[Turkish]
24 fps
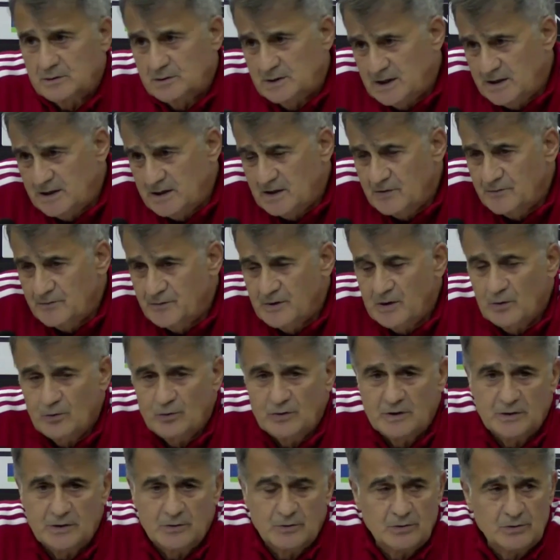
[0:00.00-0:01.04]
kenar
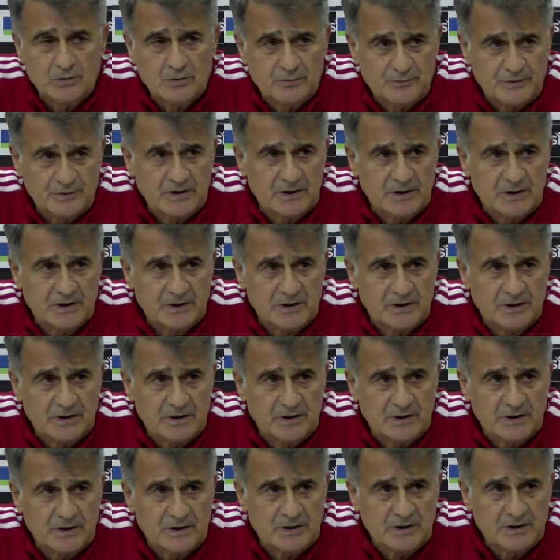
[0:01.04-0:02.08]
faulleri olur, frike
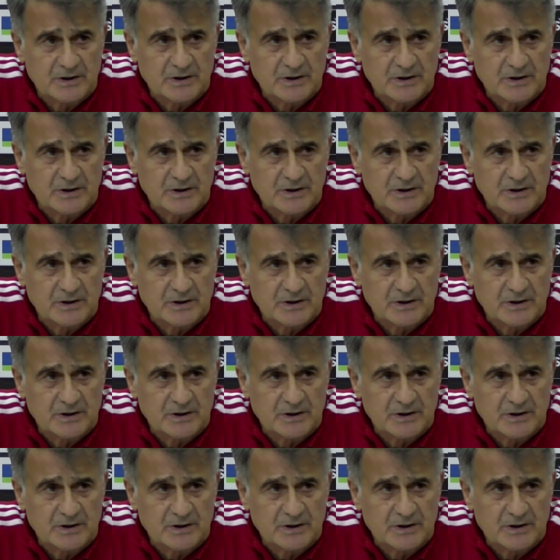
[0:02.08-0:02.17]
olur,